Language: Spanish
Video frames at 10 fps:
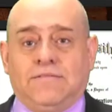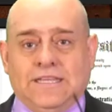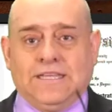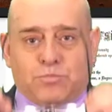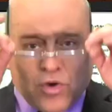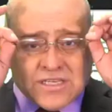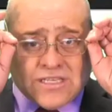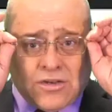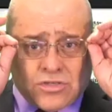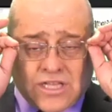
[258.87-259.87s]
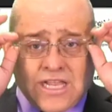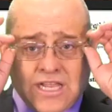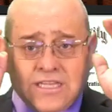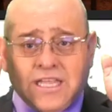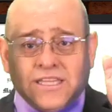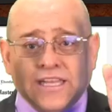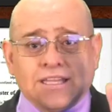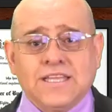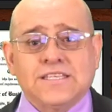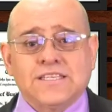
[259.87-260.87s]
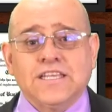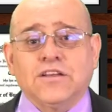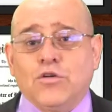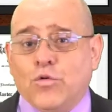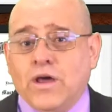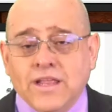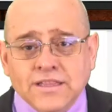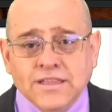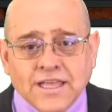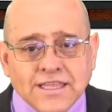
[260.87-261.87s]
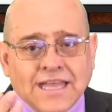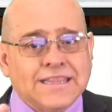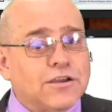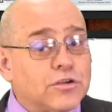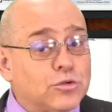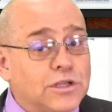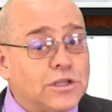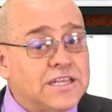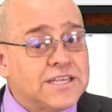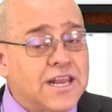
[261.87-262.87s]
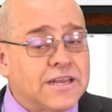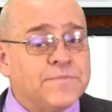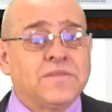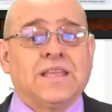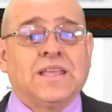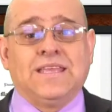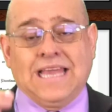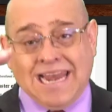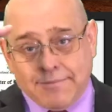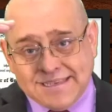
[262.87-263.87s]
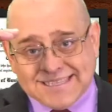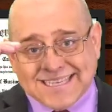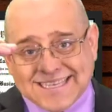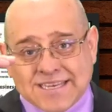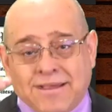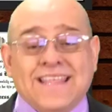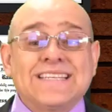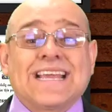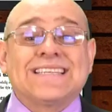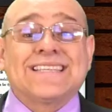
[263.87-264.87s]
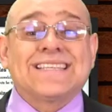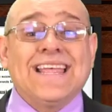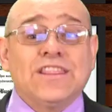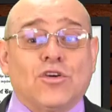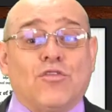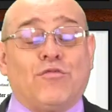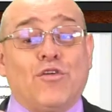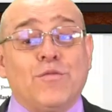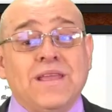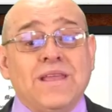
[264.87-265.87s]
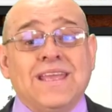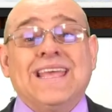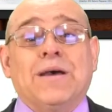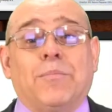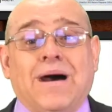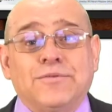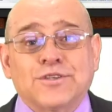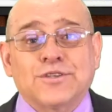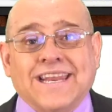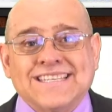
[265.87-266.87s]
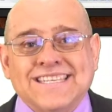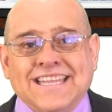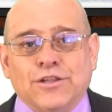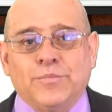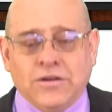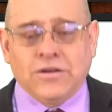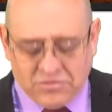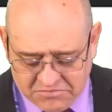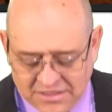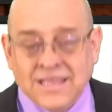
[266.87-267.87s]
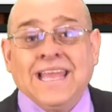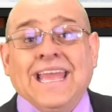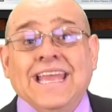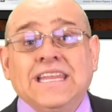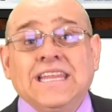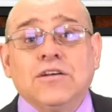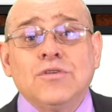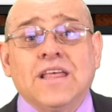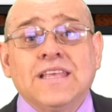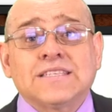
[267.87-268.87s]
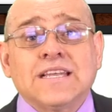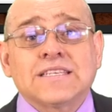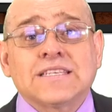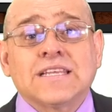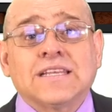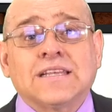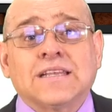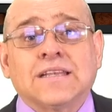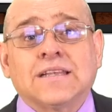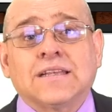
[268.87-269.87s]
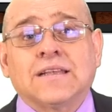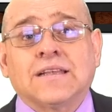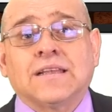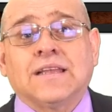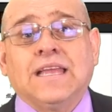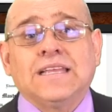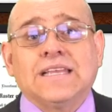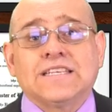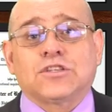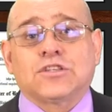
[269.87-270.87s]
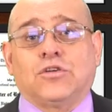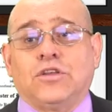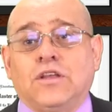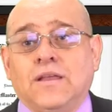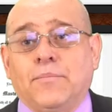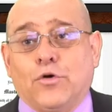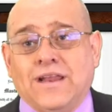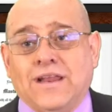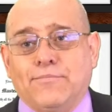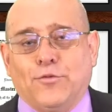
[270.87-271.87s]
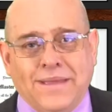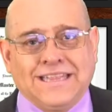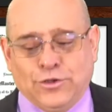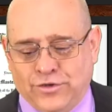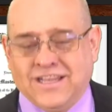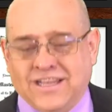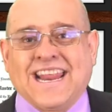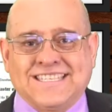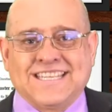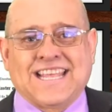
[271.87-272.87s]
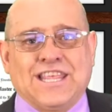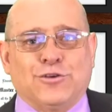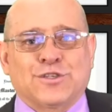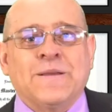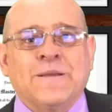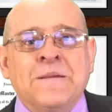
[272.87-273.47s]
Después de los 30, 35, 40 ya tengo que utilizar. Ya la vista se va desgastando conforme vamos creciendo. Pero en ninguna de estas eh, estoy por el momento, gracias a Dios.